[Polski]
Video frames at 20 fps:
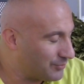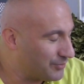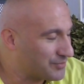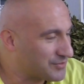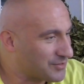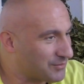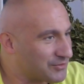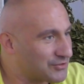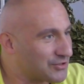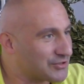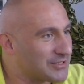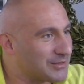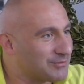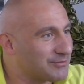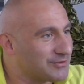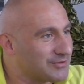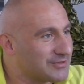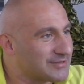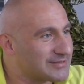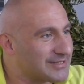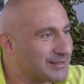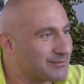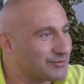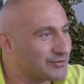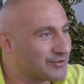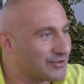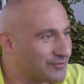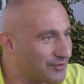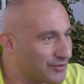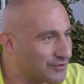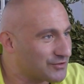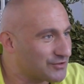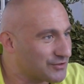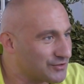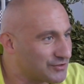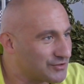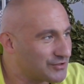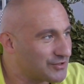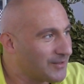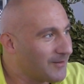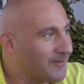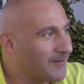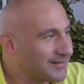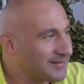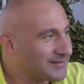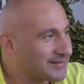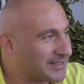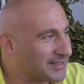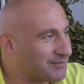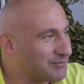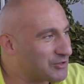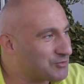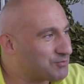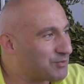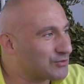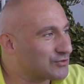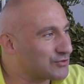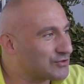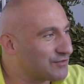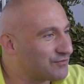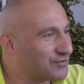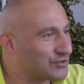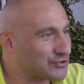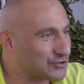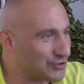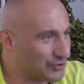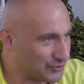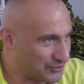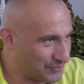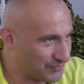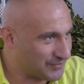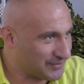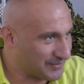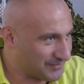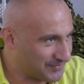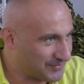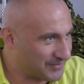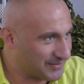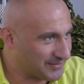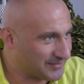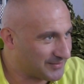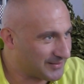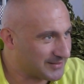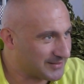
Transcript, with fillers: Lubił sobie coś tam sam udowodnić, takie mieć poczucie wyższości w tych, w tych, w